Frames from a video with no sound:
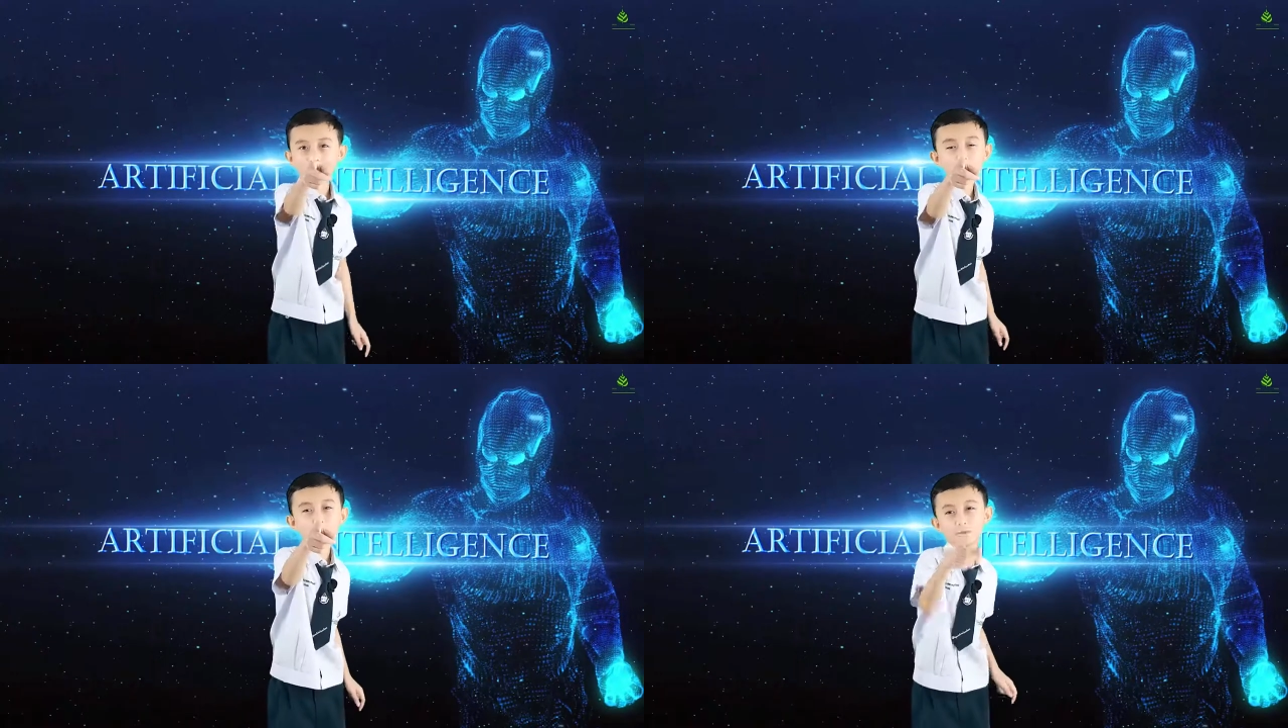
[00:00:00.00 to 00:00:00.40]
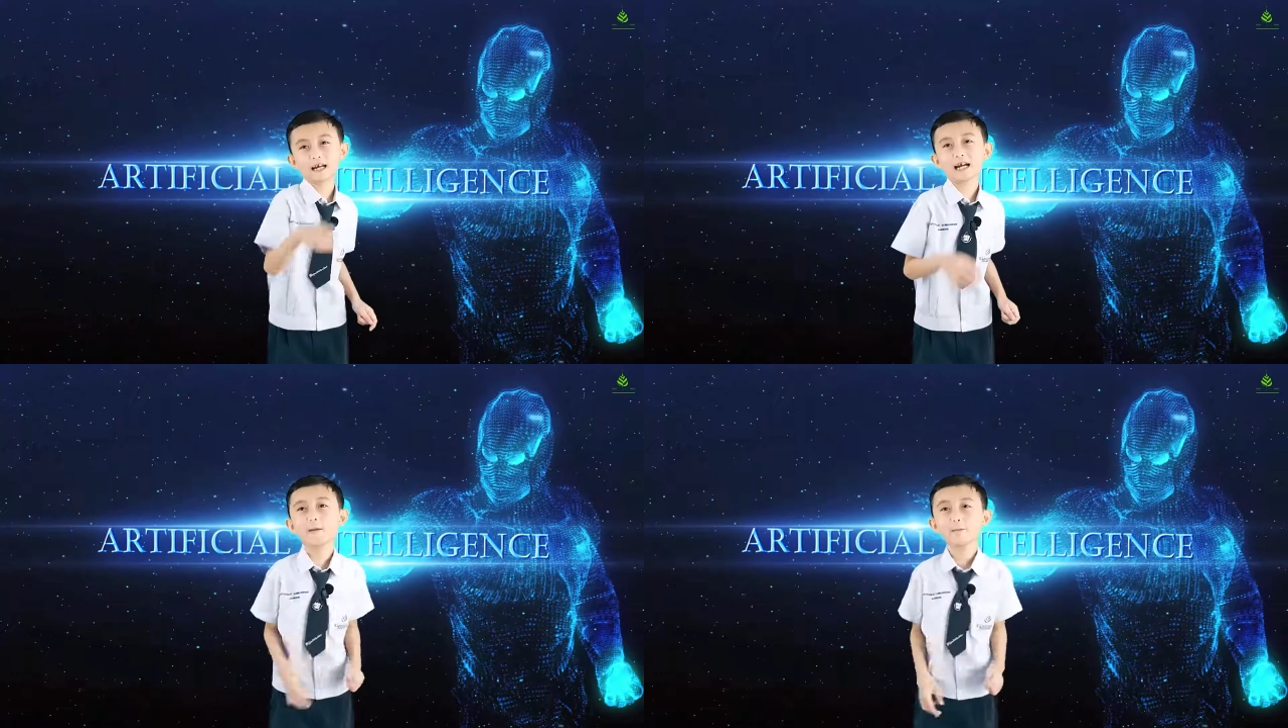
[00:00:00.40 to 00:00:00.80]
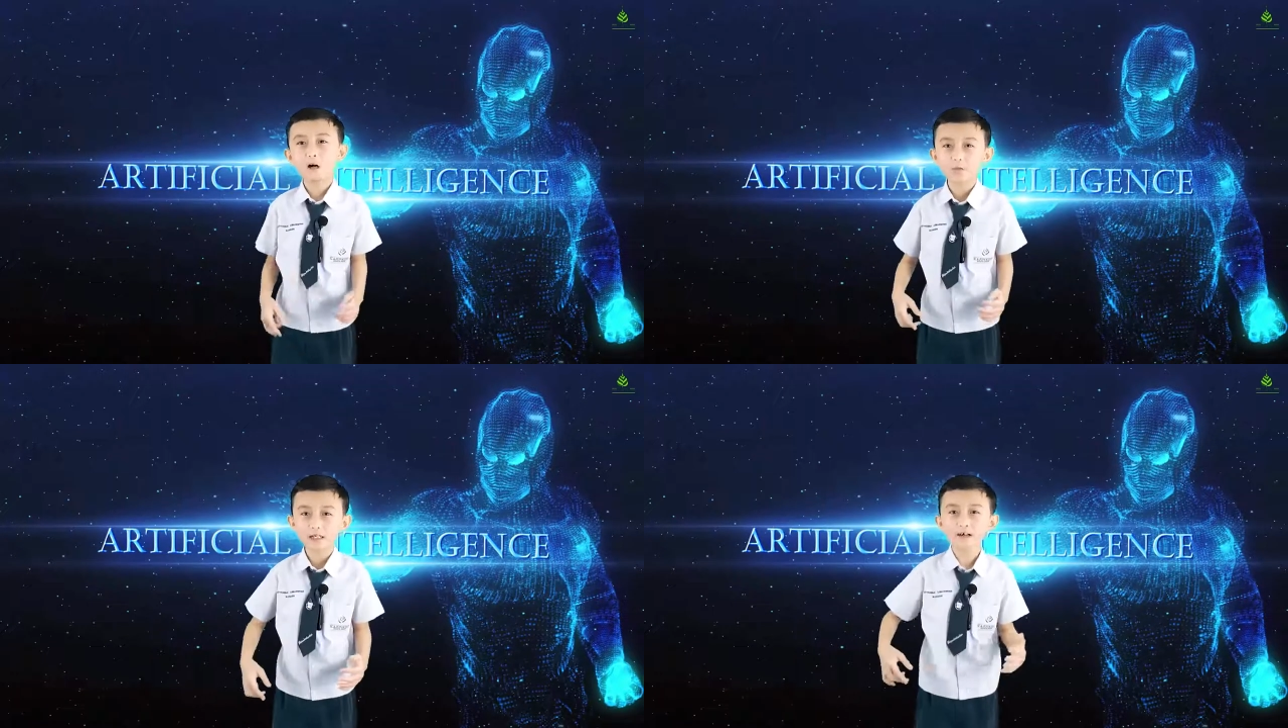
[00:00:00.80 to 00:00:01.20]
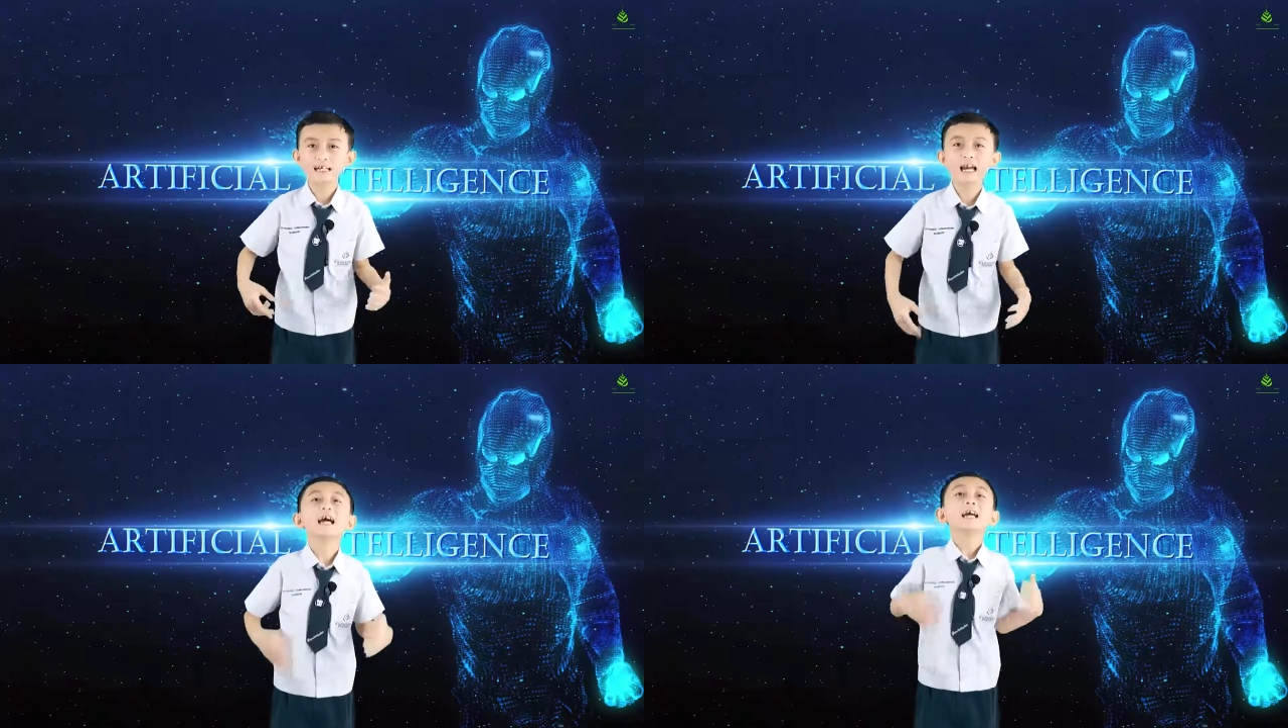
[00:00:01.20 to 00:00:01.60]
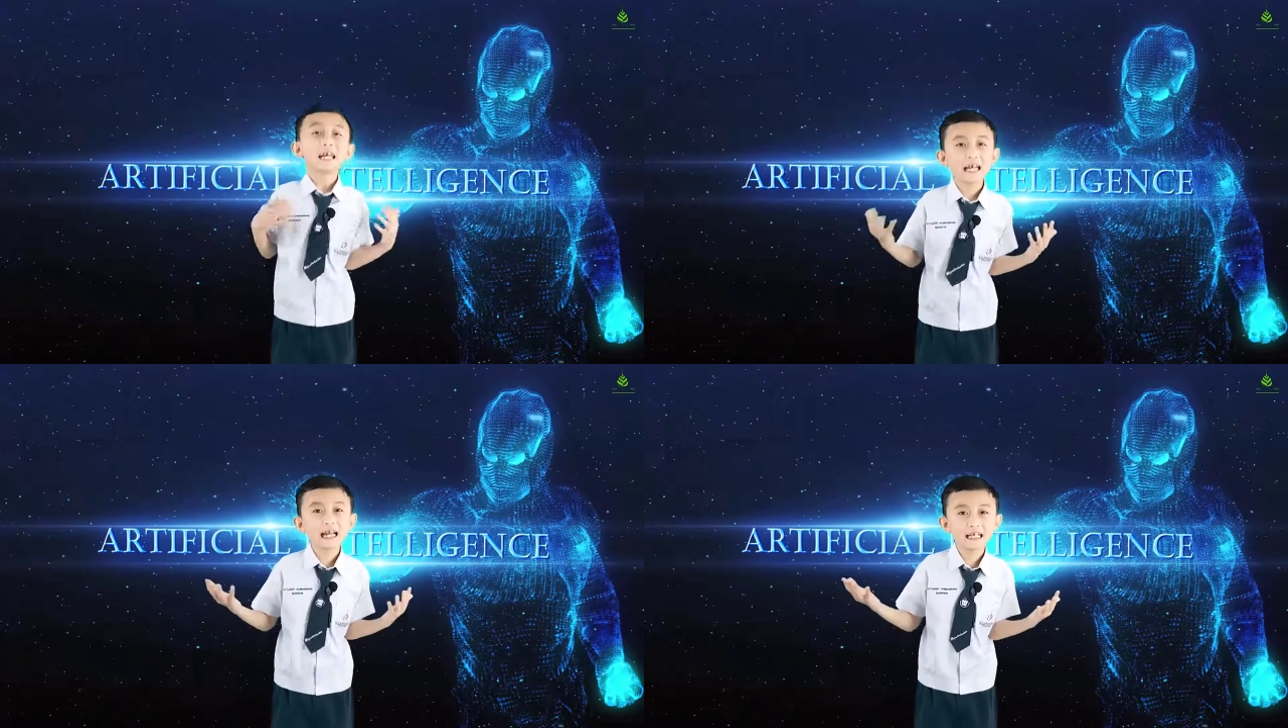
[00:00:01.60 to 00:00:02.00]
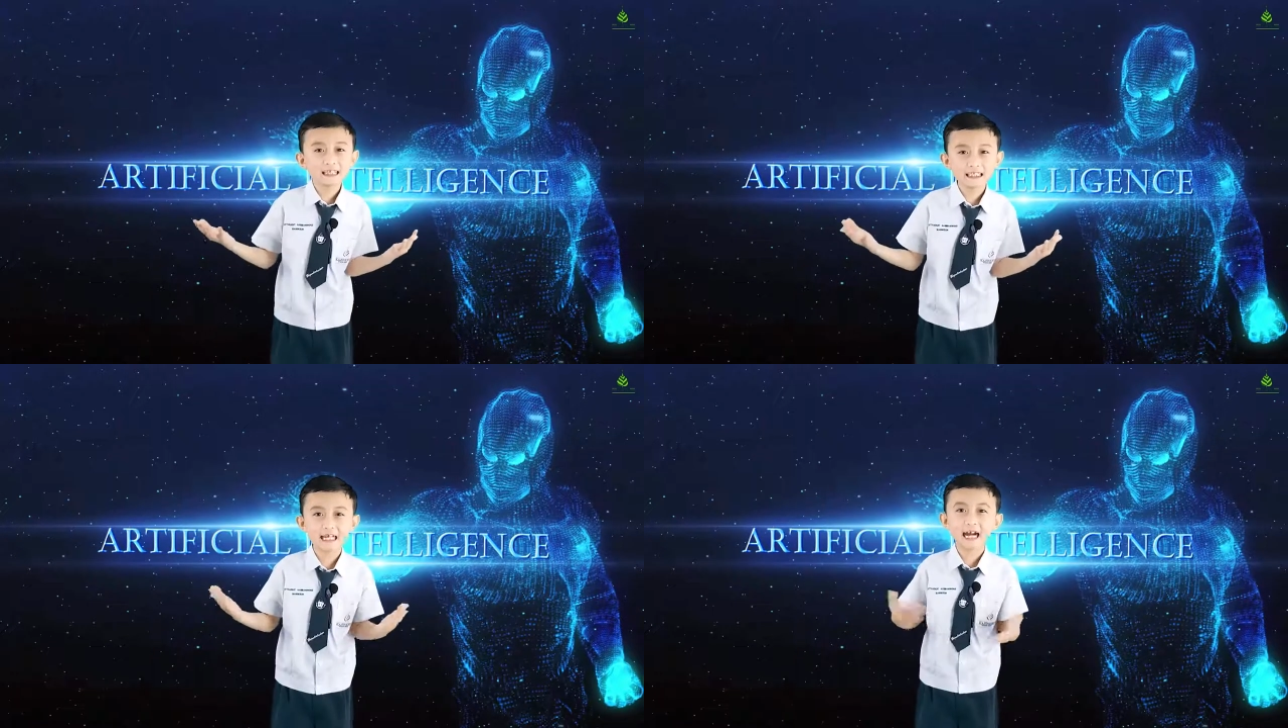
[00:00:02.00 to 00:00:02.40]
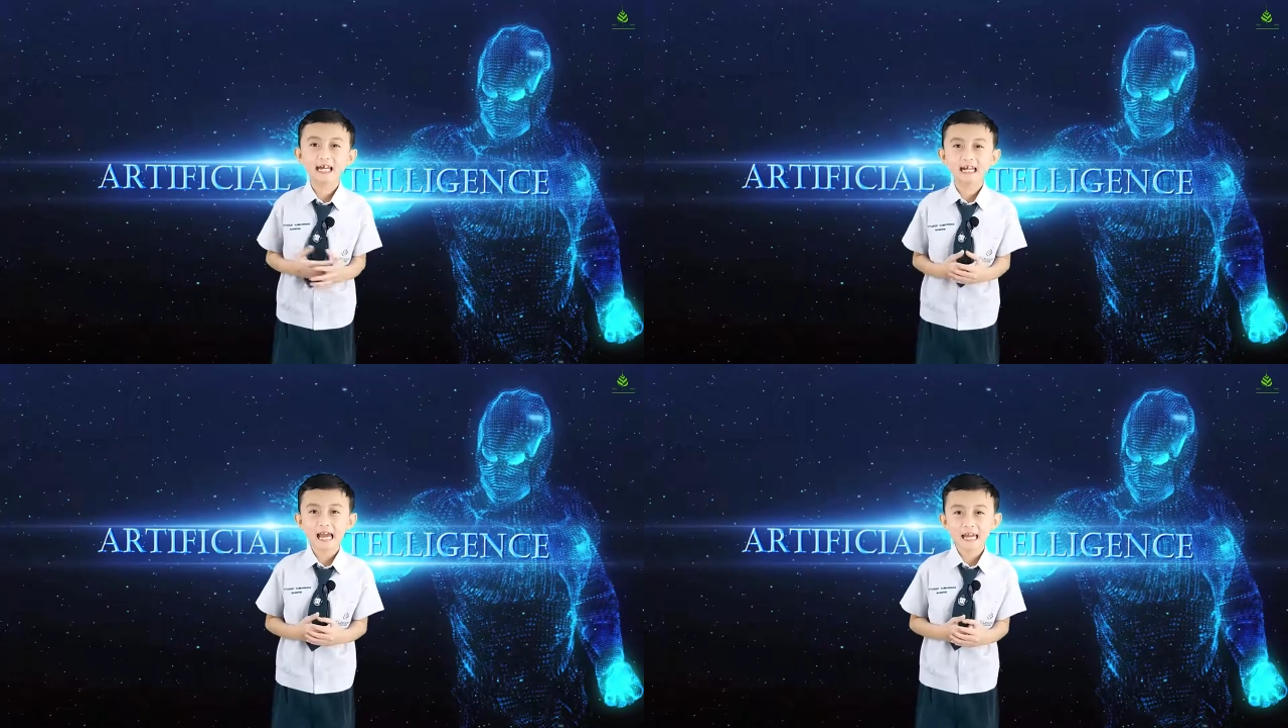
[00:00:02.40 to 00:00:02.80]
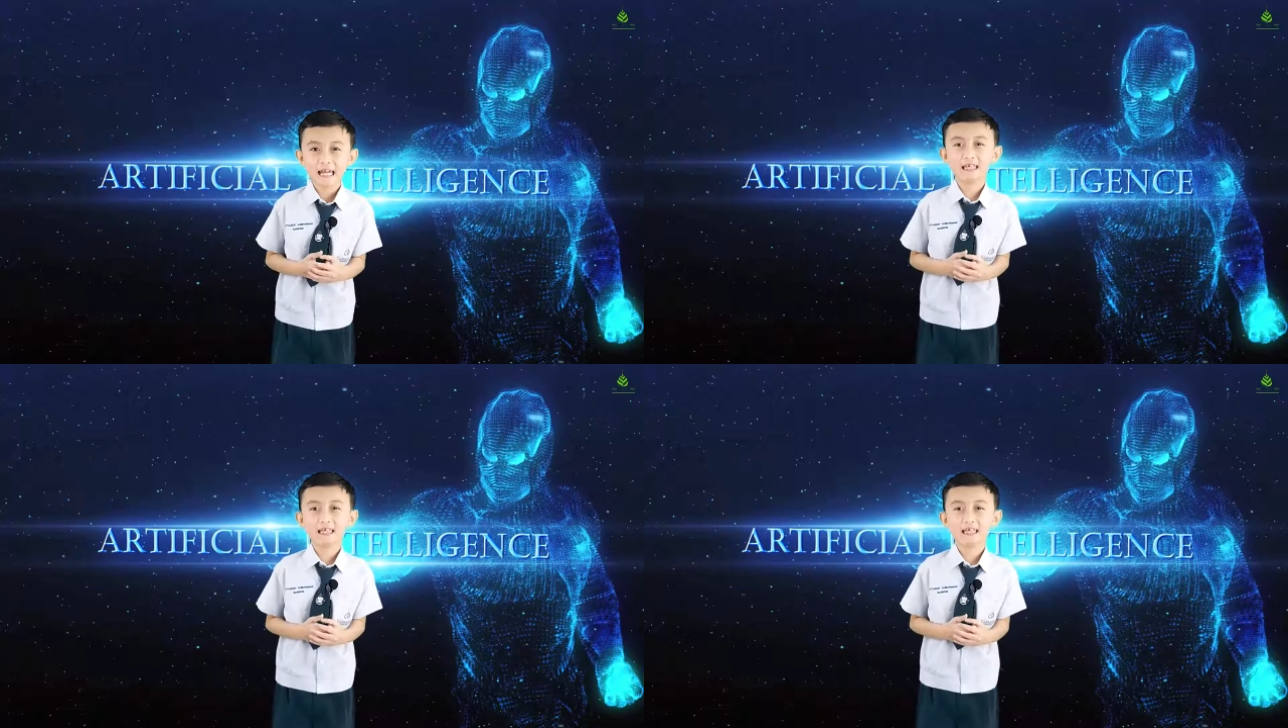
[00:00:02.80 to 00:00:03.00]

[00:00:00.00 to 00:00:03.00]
กังวลไปครับ เพราะว่าตอนนี้ AGI และ